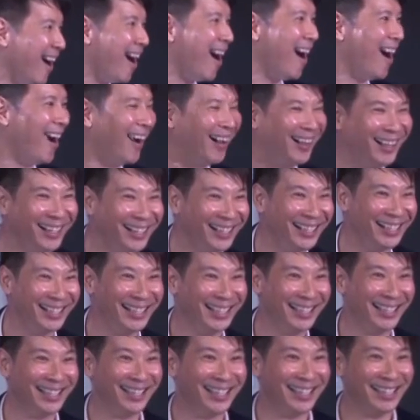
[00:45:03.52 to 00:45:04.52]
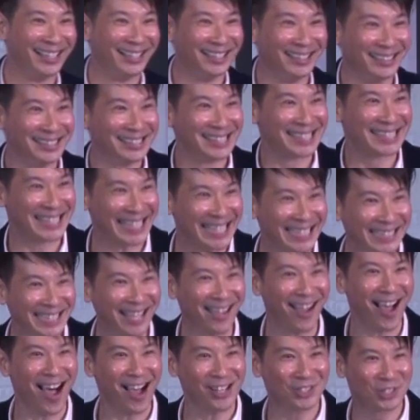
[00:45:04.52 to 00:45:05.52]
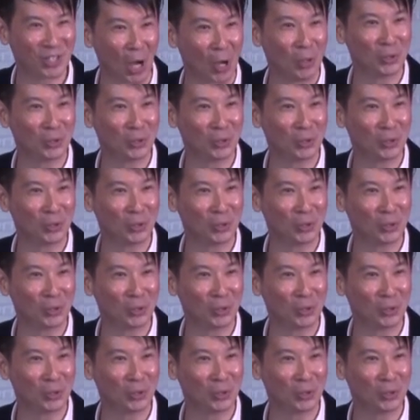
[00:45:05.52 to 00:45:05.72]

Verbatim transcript: 得哦，记得哦，